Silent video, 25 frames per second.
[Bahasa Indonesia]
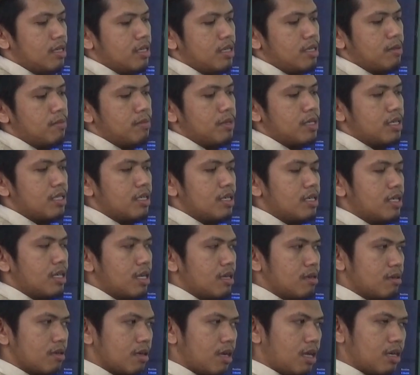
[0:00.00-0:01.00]

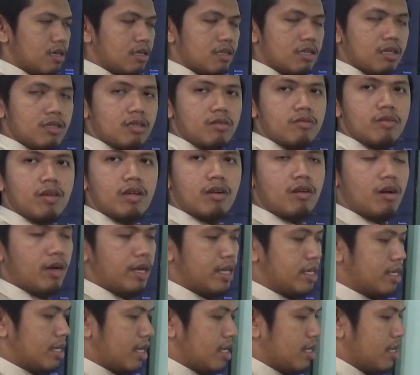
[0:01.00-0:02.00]
semestinya kalau sesuai
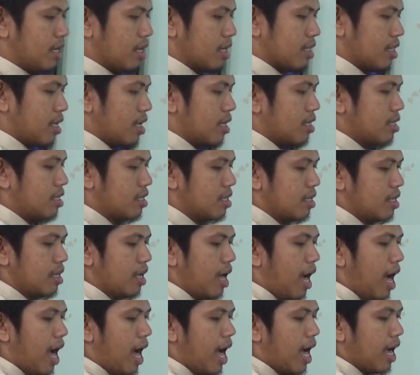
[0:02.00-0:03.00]
kaidah yang
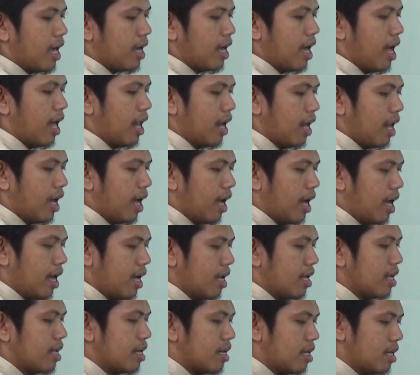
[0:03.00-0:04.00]
tadi
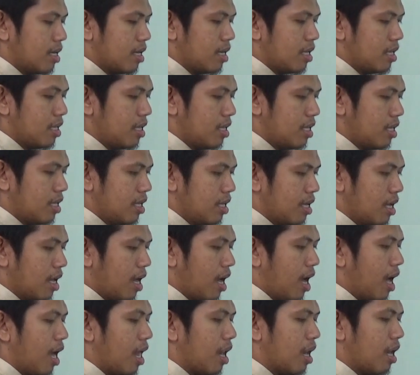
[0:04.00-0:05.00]
akala ni
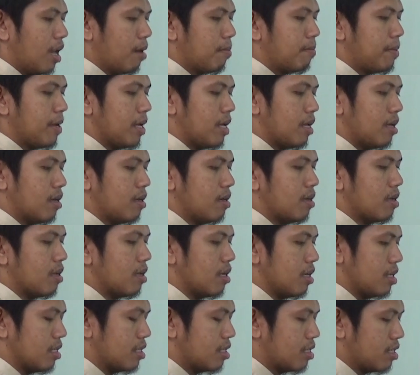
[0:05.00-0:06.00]
al
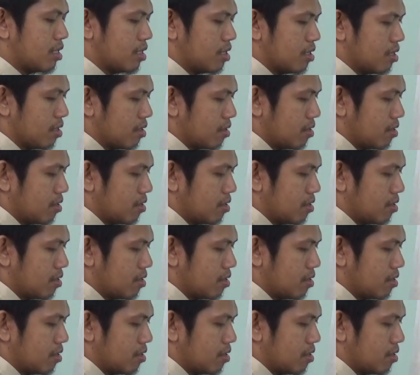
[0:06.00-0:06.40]
garobis